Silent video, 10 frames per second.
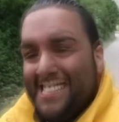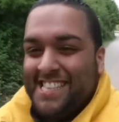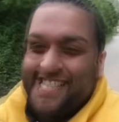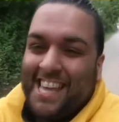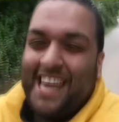
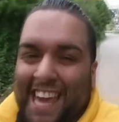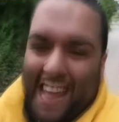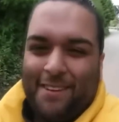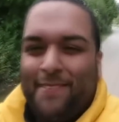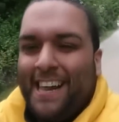Richtig
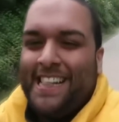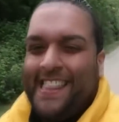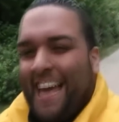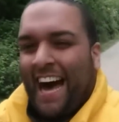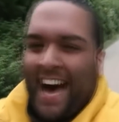gegeben,
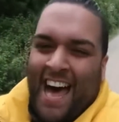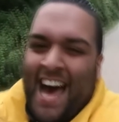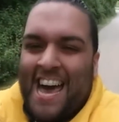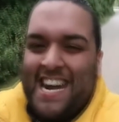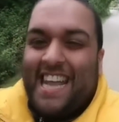Alter.
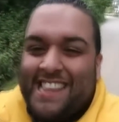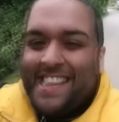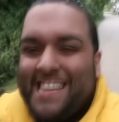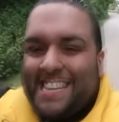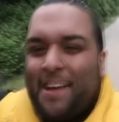
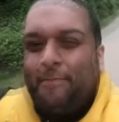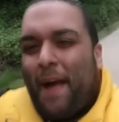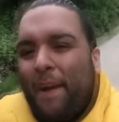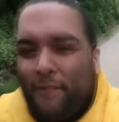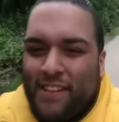
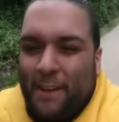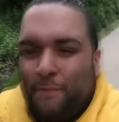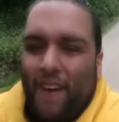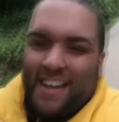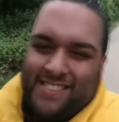Ratatatapeng von
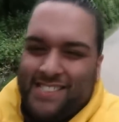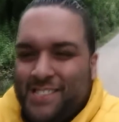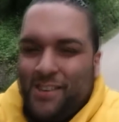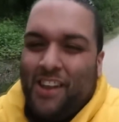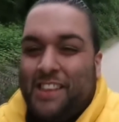der
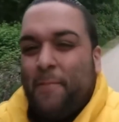feinsten